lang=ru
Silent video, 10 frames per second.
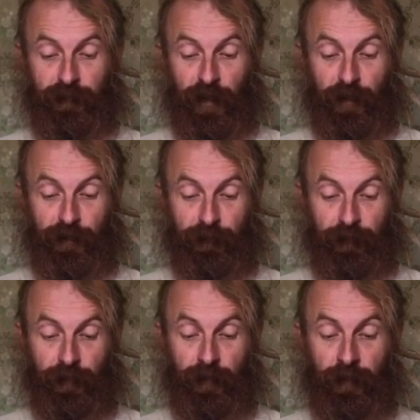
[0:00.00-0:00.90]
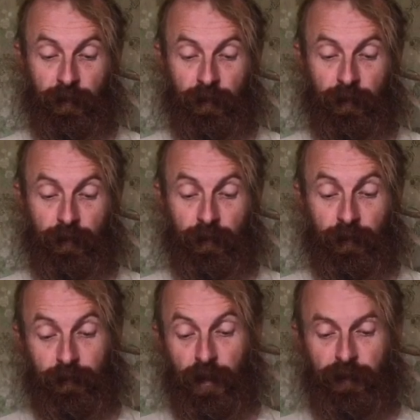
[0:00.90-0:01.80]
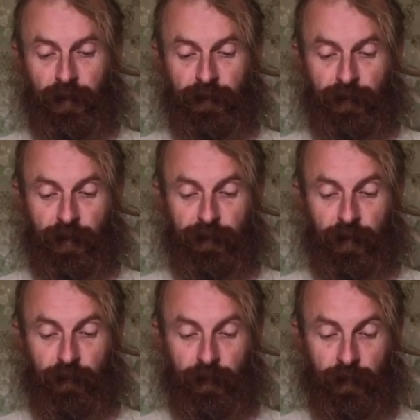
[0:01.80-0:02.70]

Тарантьев. Да, так и сказал.